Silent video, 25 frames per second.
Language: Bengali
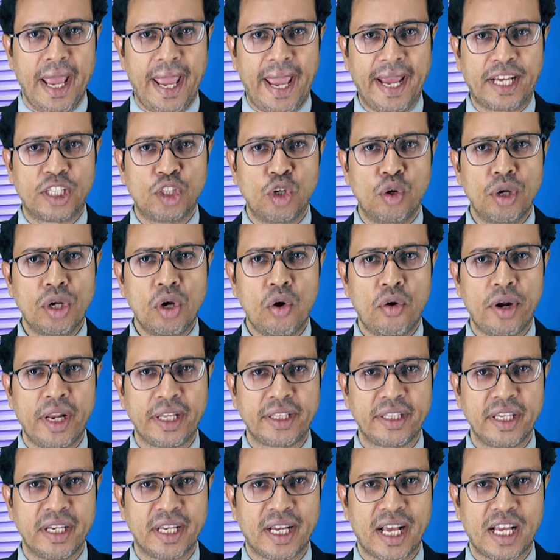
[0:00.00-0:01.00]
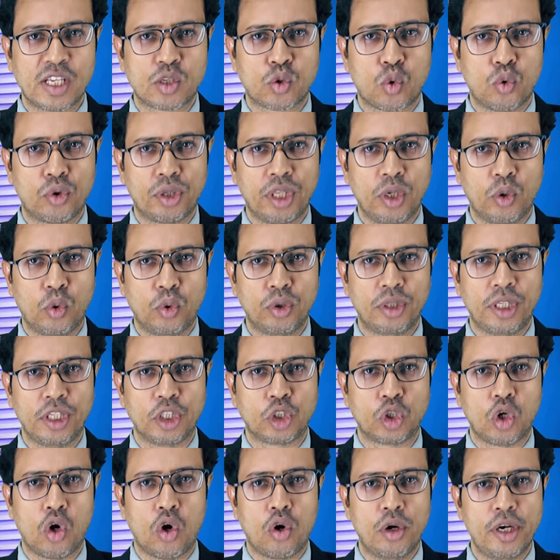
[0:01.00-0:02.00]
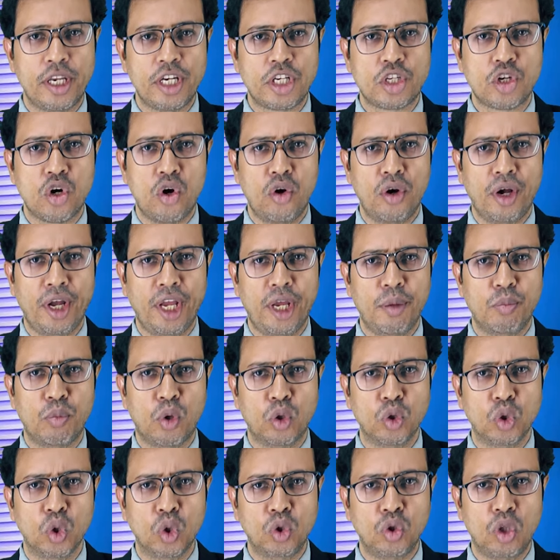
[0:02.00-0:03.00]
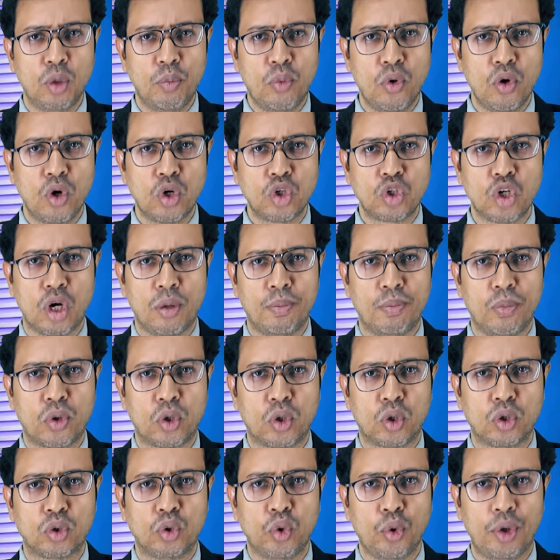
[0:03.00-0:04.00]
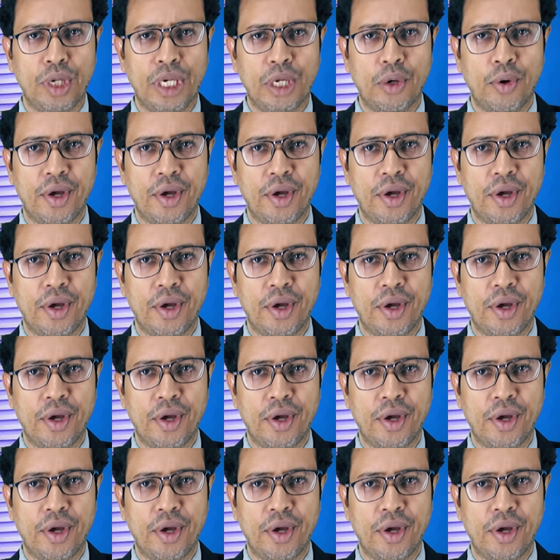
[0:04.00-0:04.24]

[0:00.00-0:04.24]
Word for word: একসঙ্গে অনেকদিন কাজ করতে করতে সকলের সঙ্গে বন্ধুত্বপূর্ণ সম্পর্ক তৈরি